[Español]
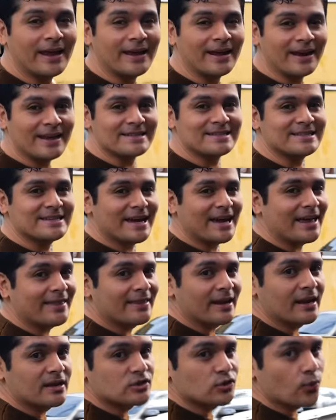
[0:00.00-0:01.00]
la iglesia
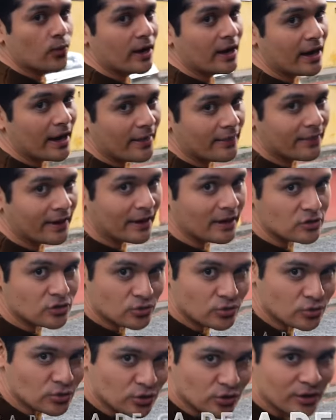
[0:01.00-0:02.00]
de la Escuela de
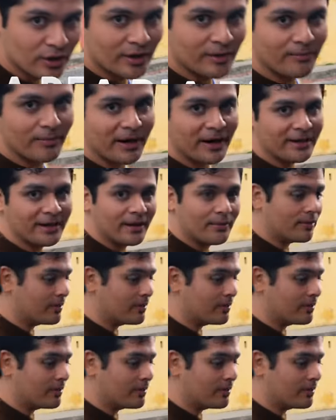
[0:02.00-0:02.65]
Jesús. Para allá